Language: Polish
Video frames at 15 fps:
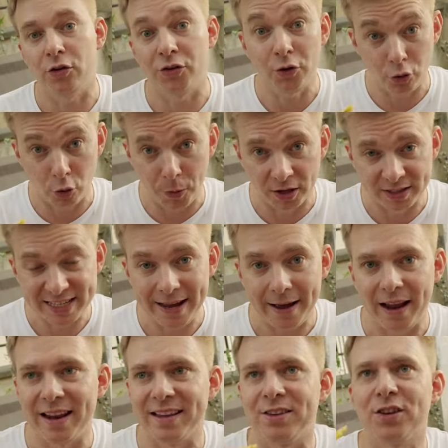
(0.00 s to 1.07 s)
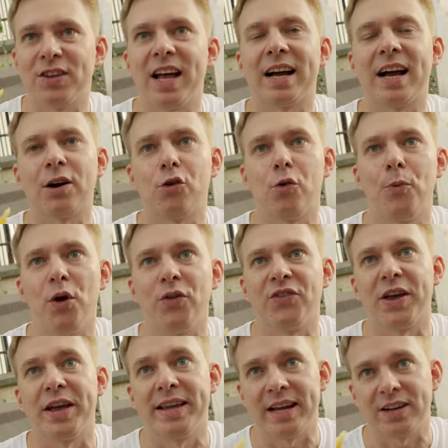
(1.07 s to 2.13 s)
Są chrupiące, ale nie są tak
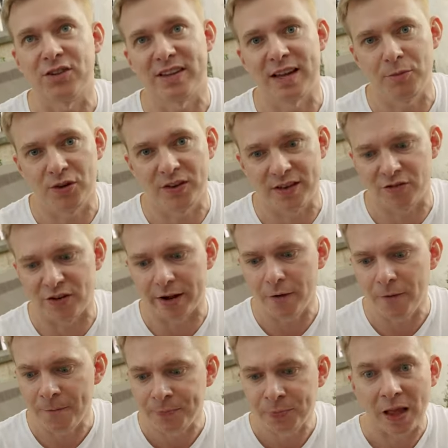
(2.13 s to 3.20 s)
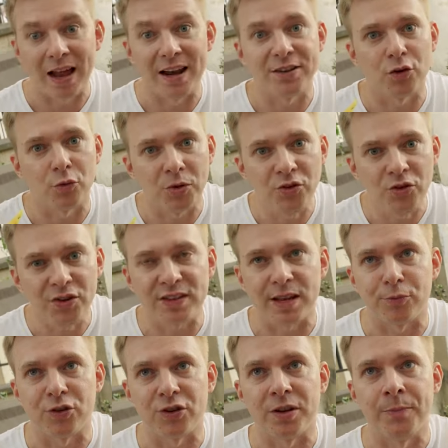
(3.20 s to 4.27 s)
chrupiące, jak czasami się zdarzają, ale są mięsiste
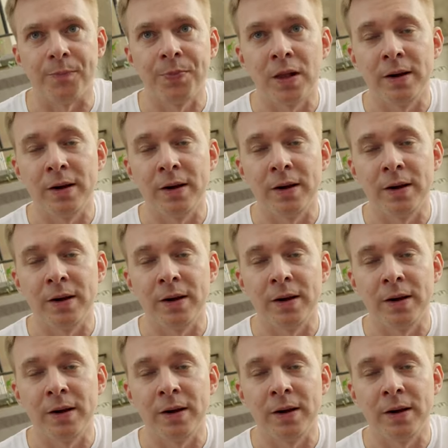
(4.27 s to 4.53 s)
przy tym.